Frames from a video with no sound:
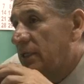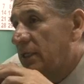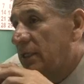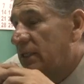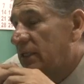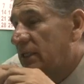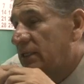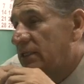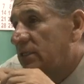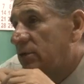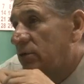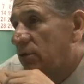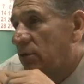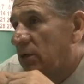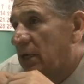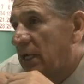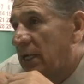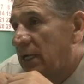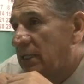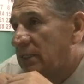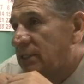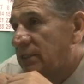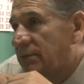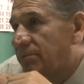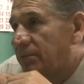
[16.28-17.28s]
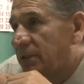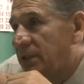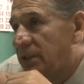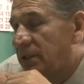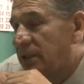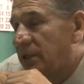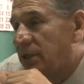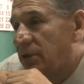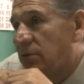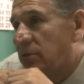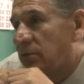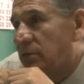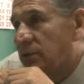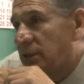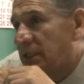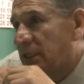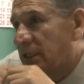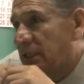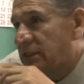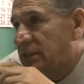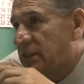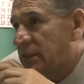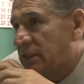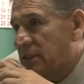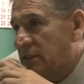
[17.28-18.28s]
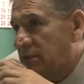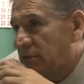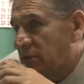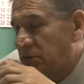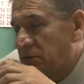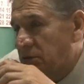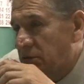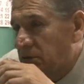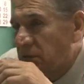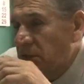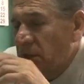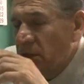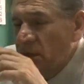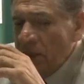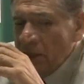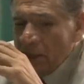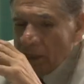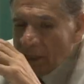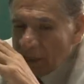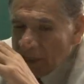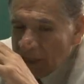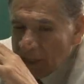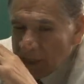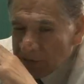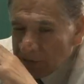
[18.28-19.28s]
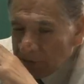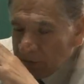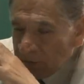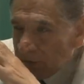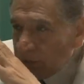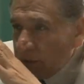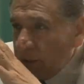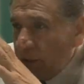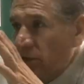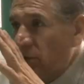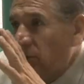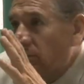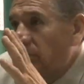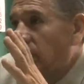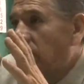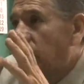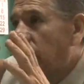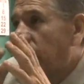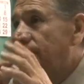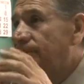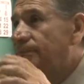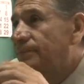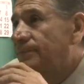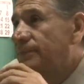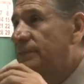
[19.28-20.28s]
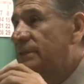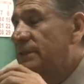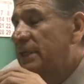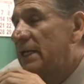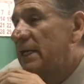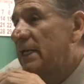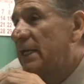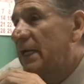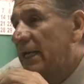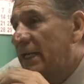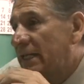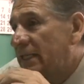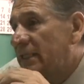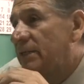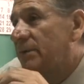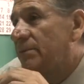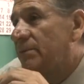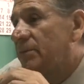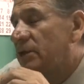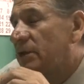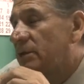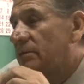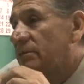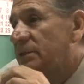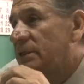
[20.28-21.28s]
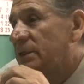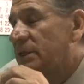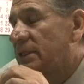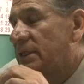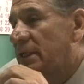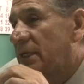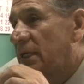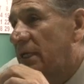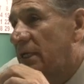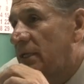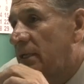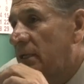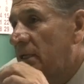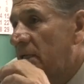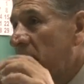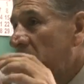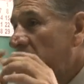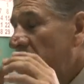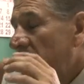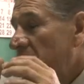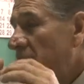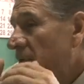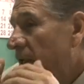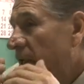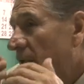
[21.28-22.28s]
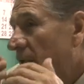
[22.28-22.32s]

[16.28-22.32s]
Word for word: tiendas y locales se puede encontrar esta situación, que actúa como un relajante, podemos indicar, y